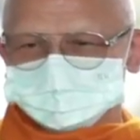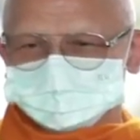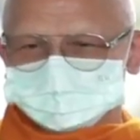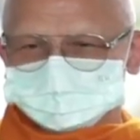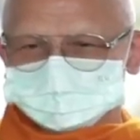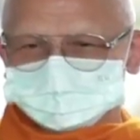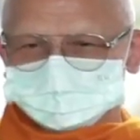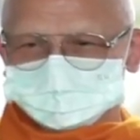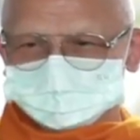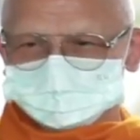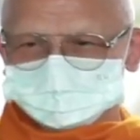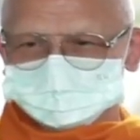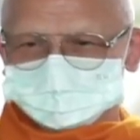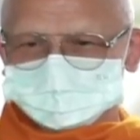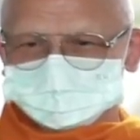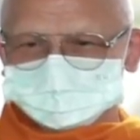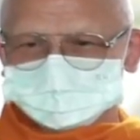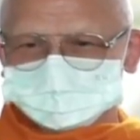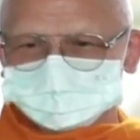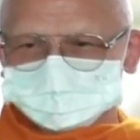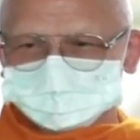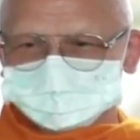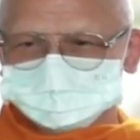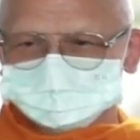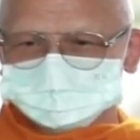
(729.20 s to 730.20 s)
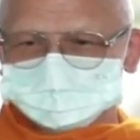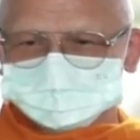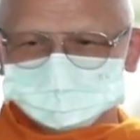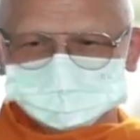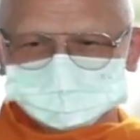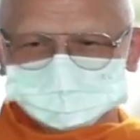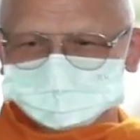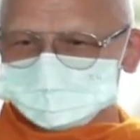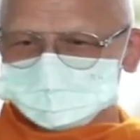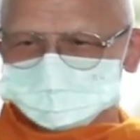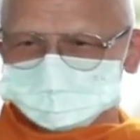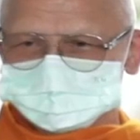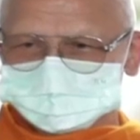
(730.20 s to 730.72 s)
คนบางคนไม่รู้
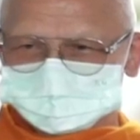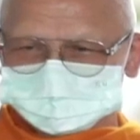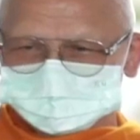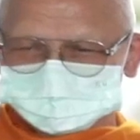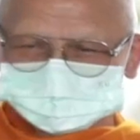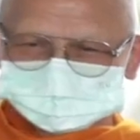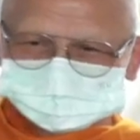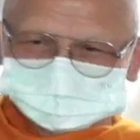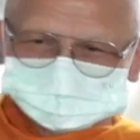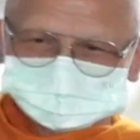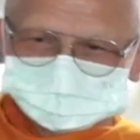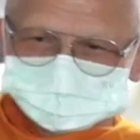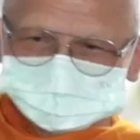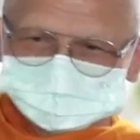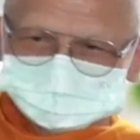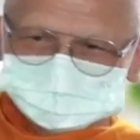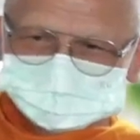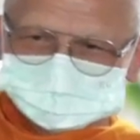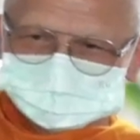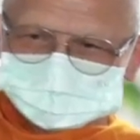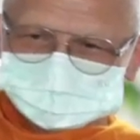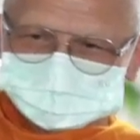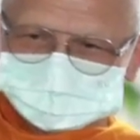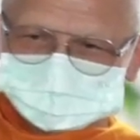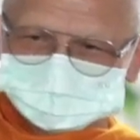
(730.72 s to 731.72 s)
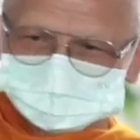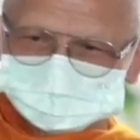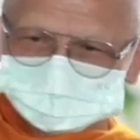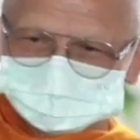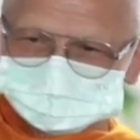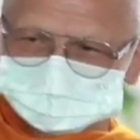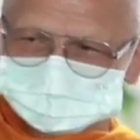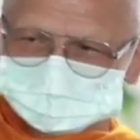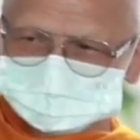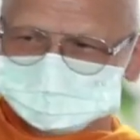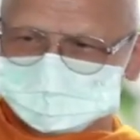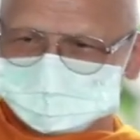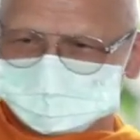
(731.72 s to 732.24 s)
ความพิจารณาของภา
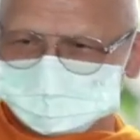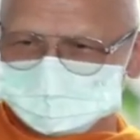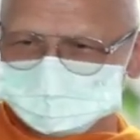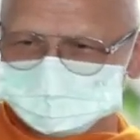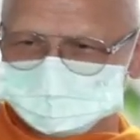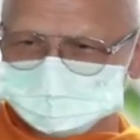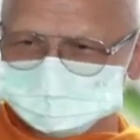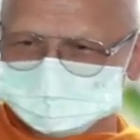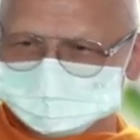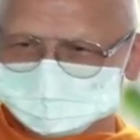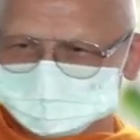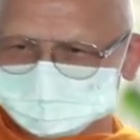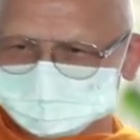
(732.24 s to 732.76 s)
ษาหนังสือ